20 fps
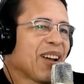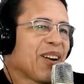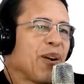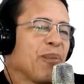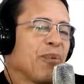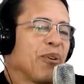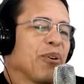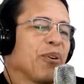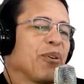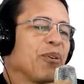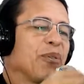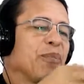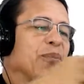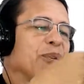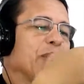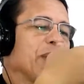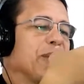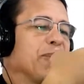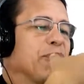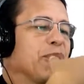¿Cómo
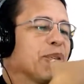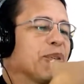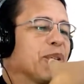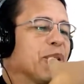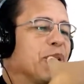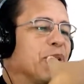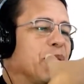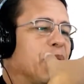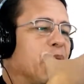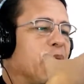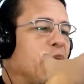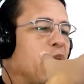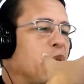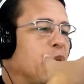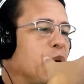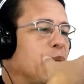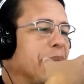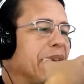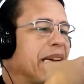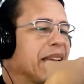podemos o
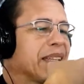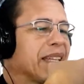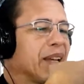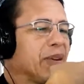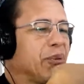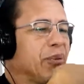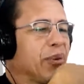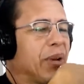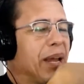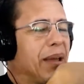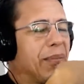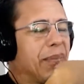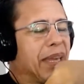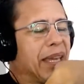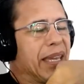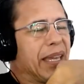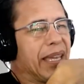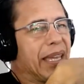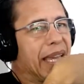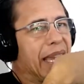cómo me asegura
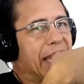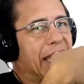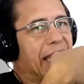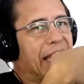mi